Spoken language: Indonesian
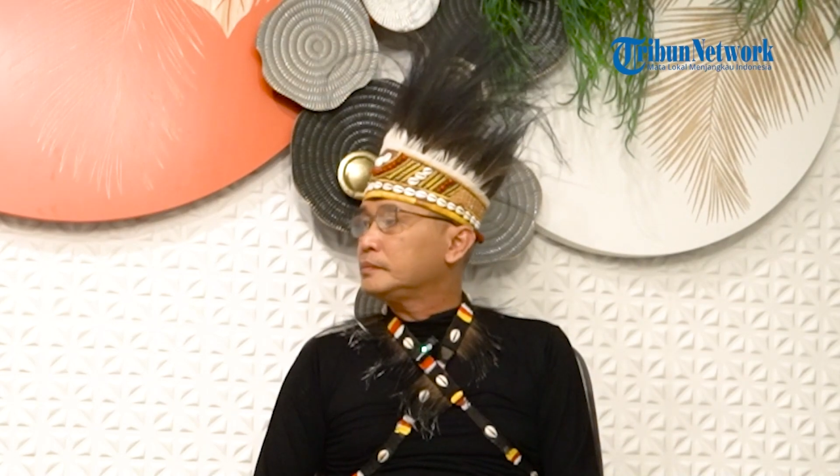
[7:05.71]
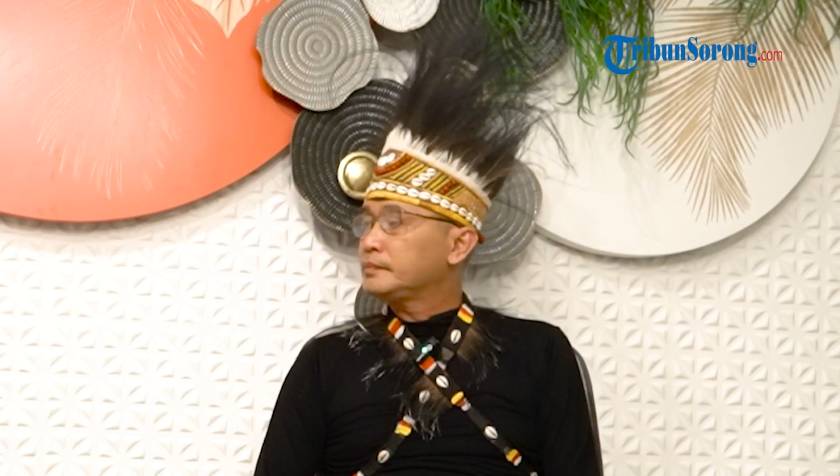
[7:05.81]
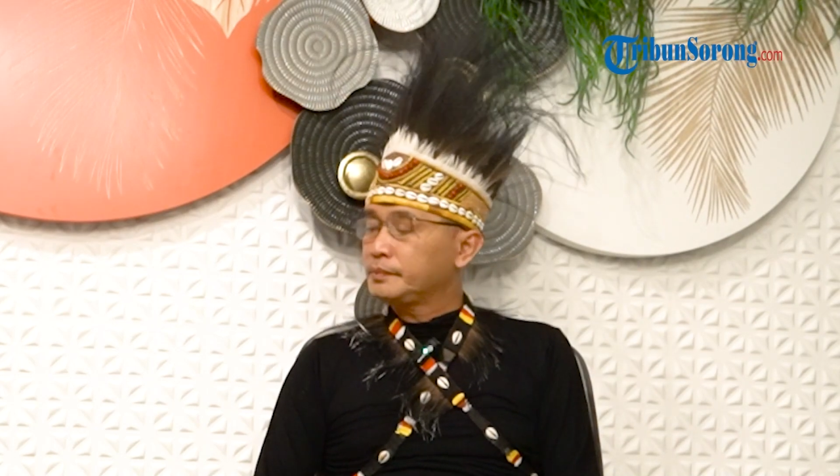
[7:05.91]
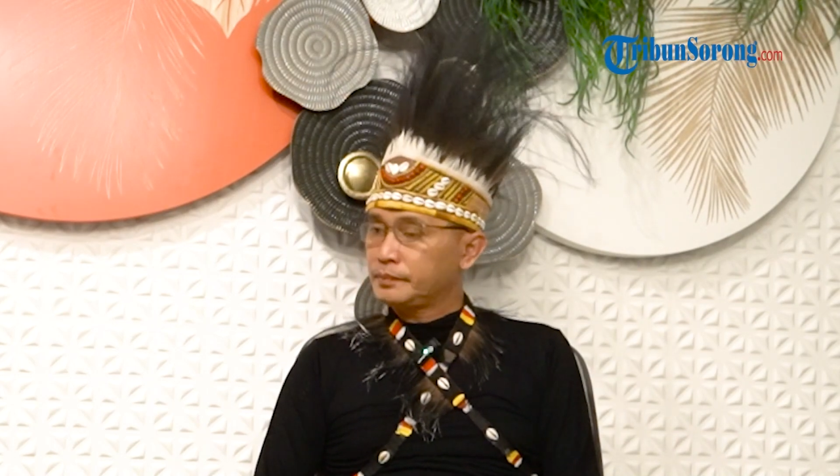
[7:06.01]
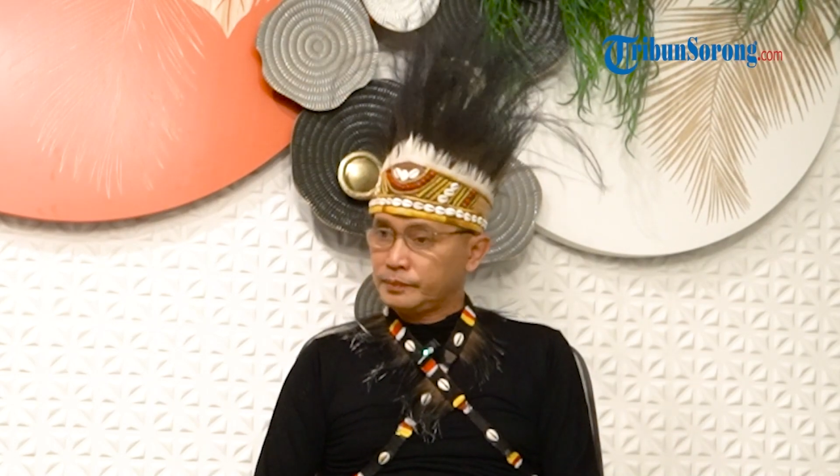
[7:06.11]

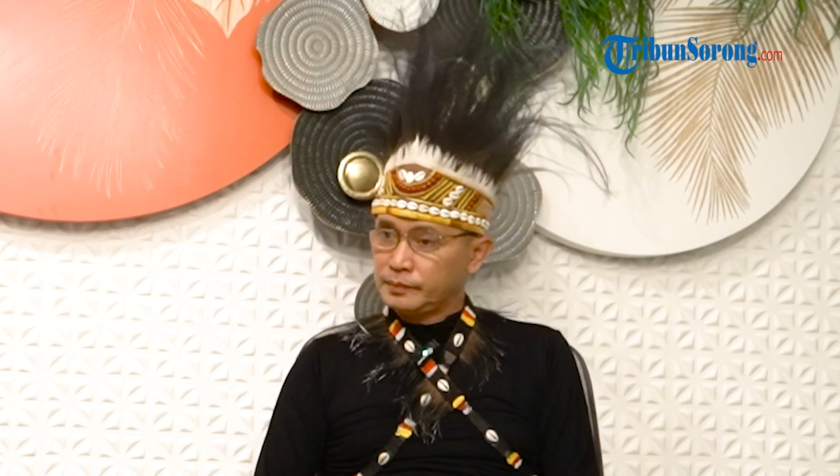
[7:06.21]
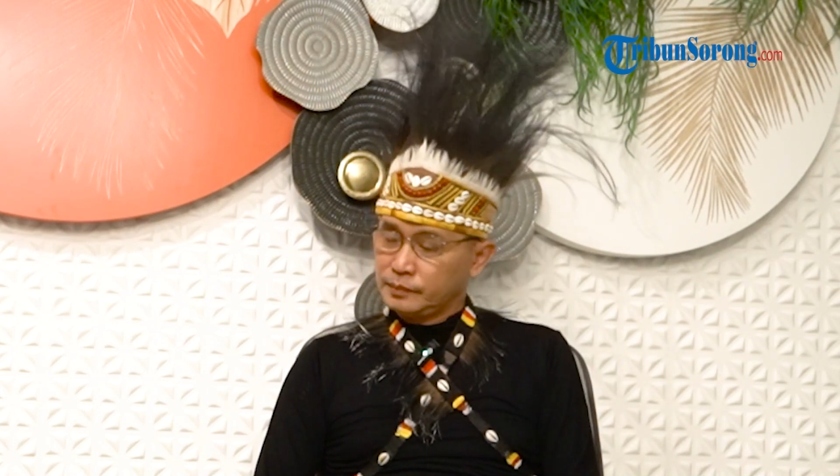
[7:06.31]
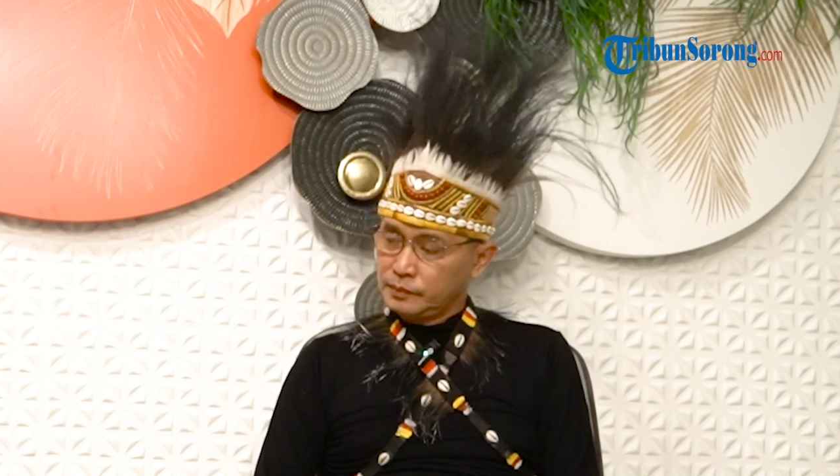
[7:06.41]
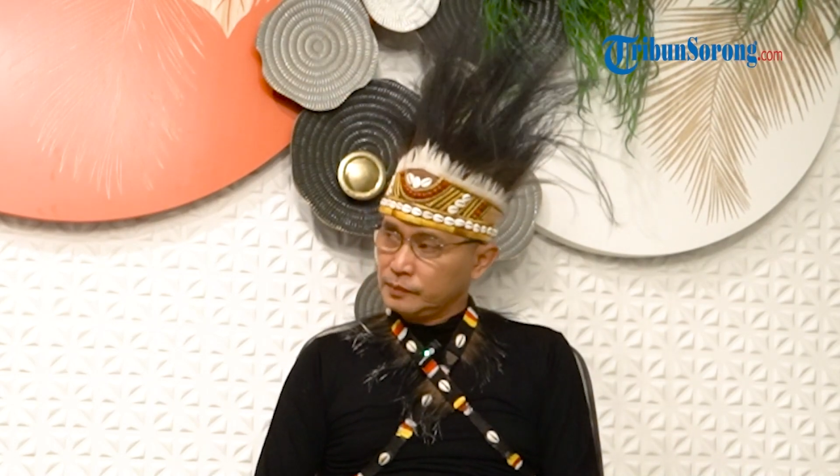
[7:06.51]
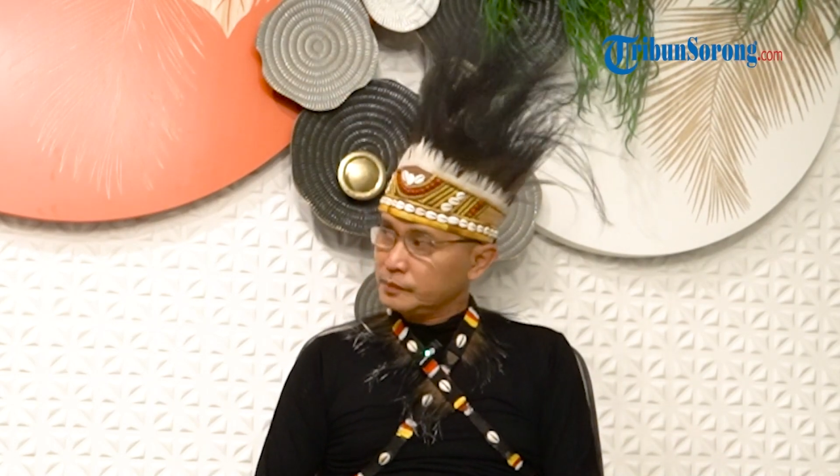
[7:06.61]
saya lihat,
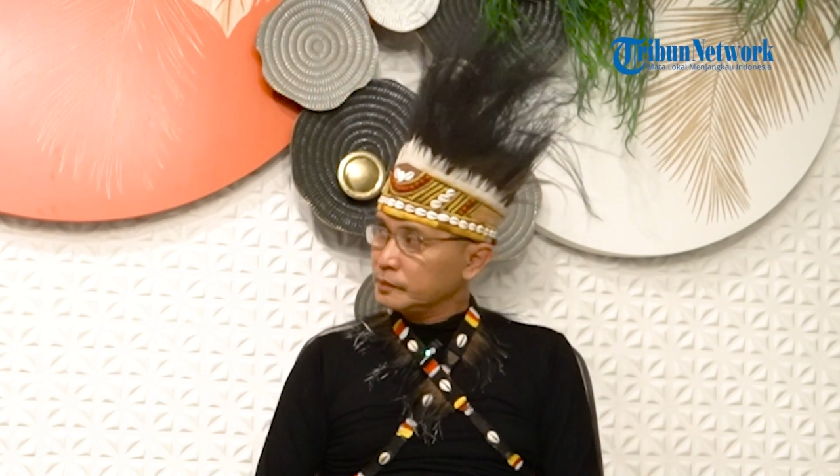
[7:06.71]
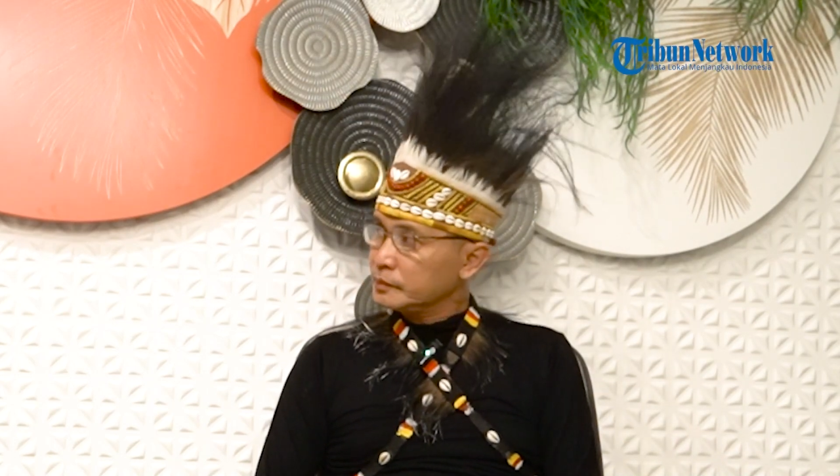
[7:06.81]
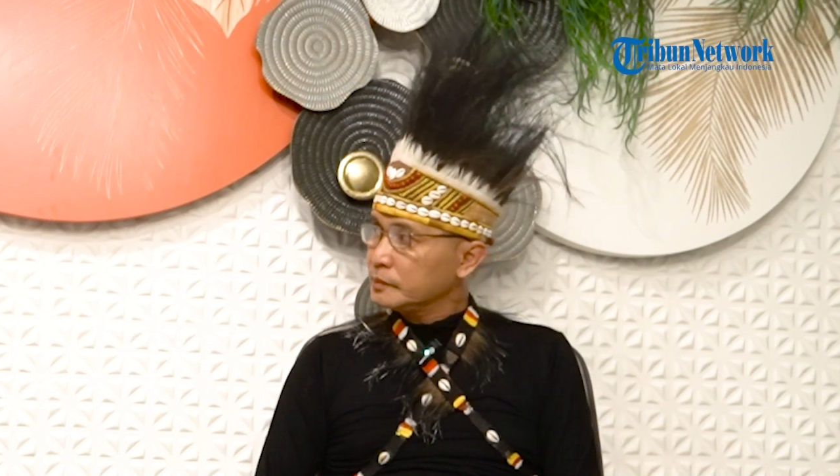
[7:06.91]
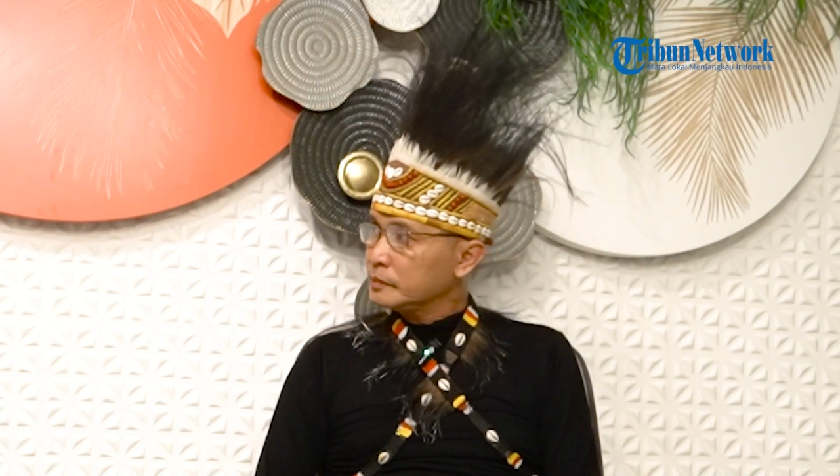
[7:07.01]
wah memang